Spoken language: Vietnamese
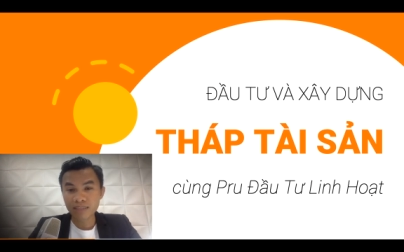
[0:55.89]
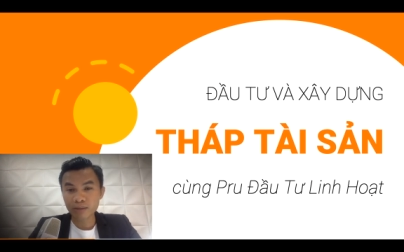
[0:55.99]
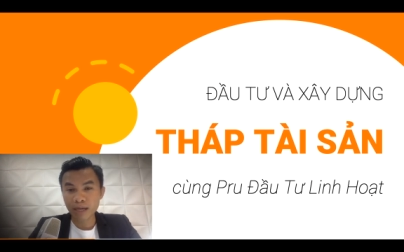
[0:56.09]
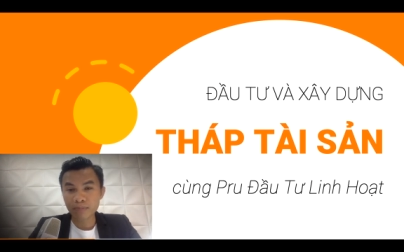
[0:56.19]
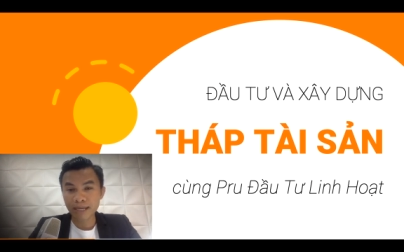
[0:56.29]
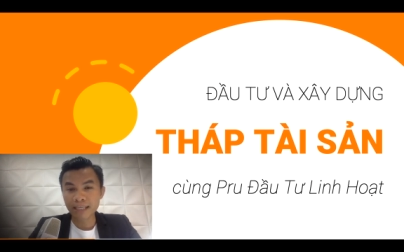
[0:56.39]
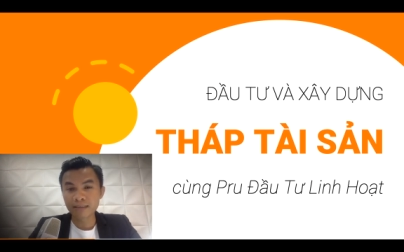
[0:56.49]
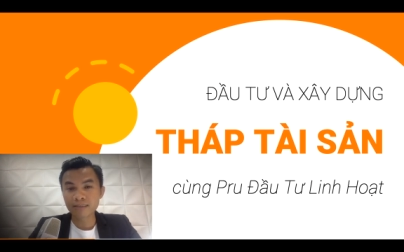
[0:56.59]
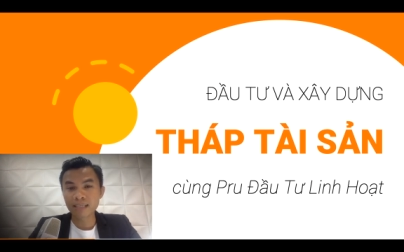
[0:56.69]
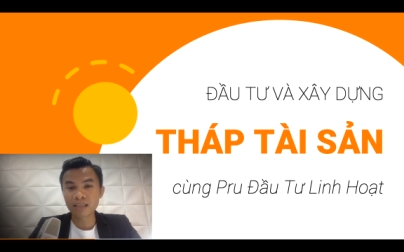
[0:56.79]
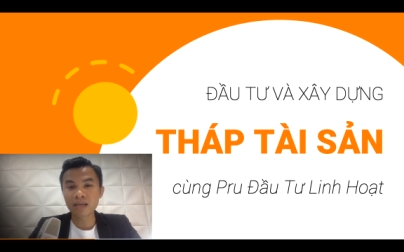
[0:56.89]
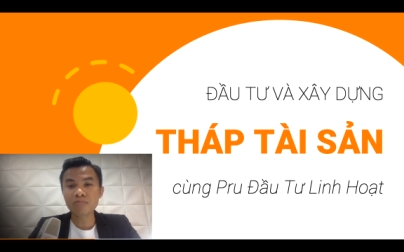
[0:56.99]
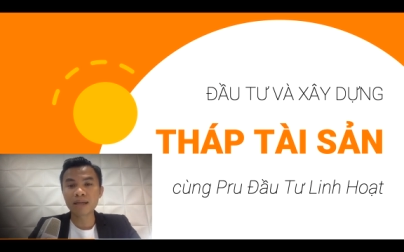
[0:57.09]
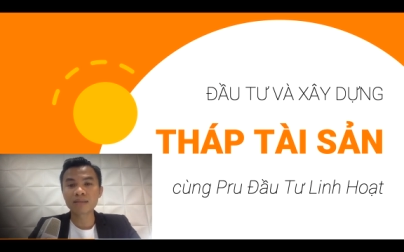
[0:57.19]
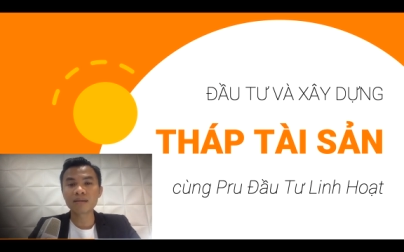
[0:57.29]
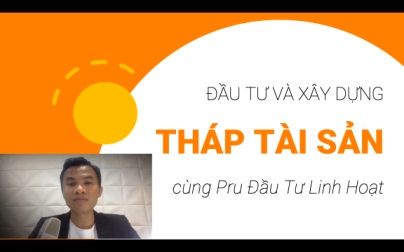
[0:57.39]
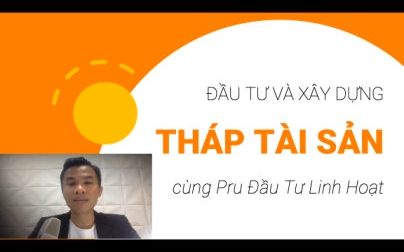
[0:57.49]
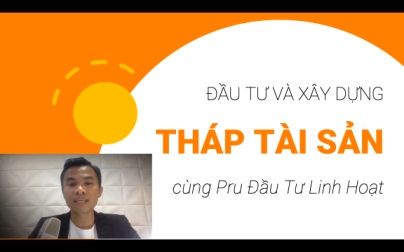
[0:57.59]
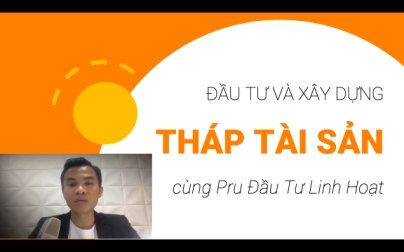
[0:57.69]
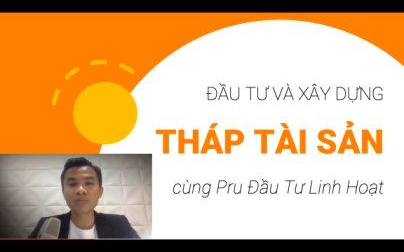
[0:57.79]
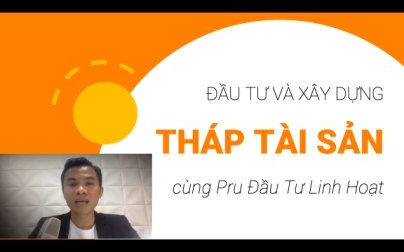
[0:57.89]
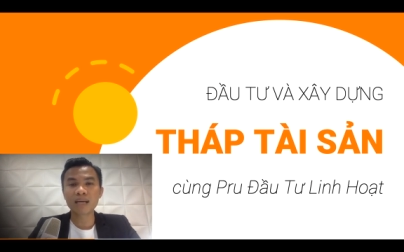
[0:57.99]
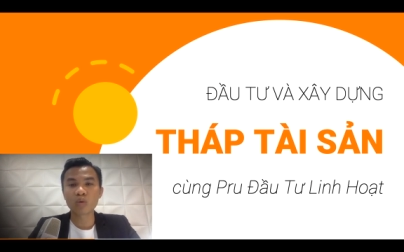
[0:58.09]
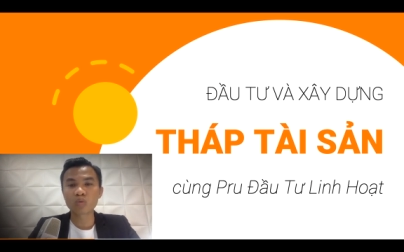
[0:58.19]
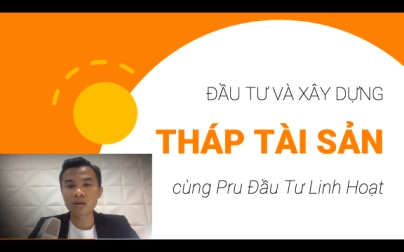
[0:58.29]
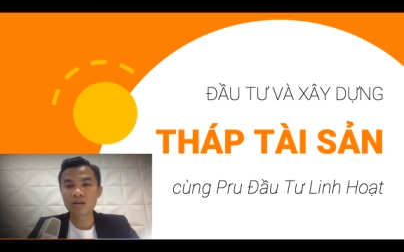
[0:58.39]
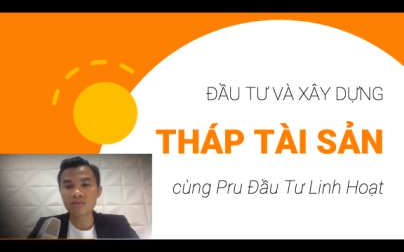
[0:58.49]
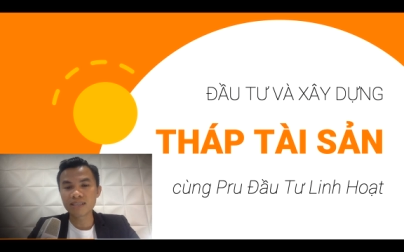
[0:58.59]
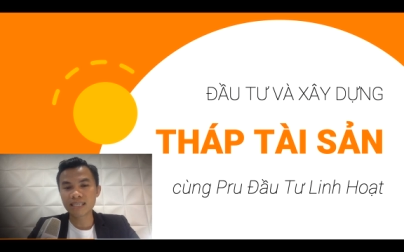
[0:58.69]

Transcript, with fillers: Và trong ngày hôm nay thì trường sẽ nhấn mạnh tới việc chúng ta đầu tư